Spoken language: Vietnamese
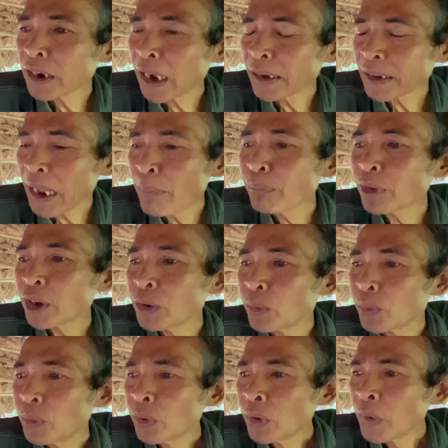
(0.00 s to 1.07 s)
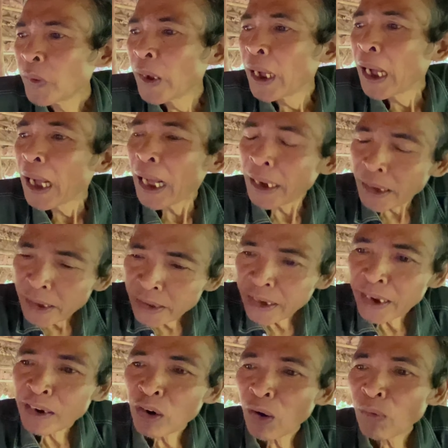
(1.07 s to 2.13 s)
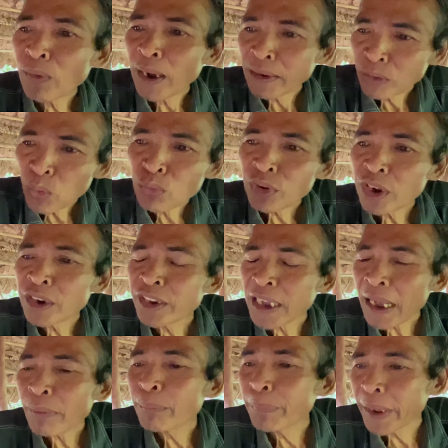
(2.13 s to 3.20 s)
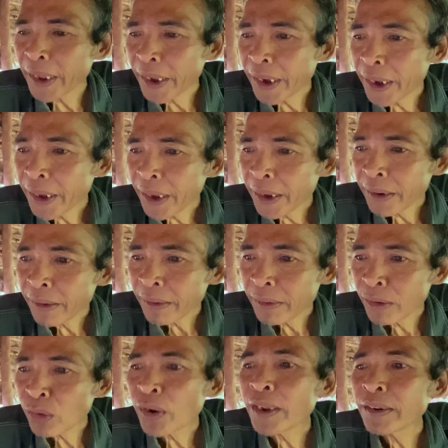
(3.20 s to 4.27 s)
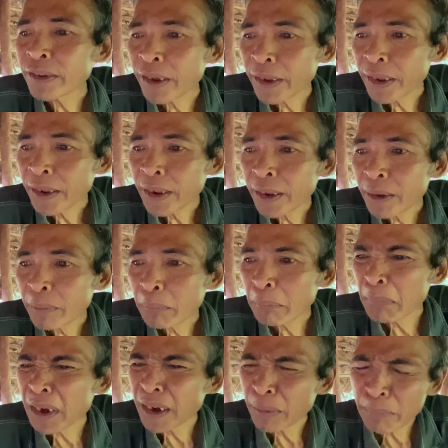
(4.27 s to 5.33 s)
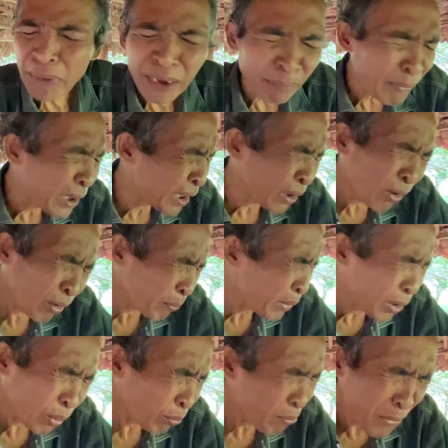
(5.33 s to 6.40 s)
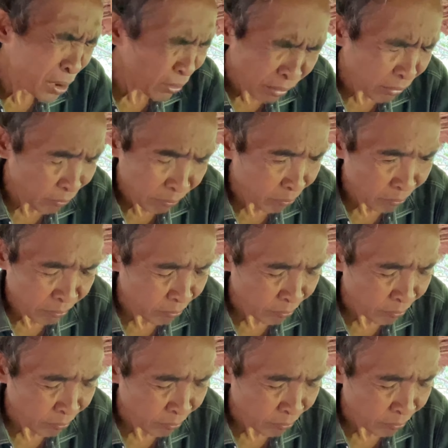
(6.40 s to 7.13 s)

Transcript: cả trăm triệu anh đi sài gòn anh cũng chưa sắc về nó nói vậy là sao bên, ấy bên, bên đó mình không biết ấy,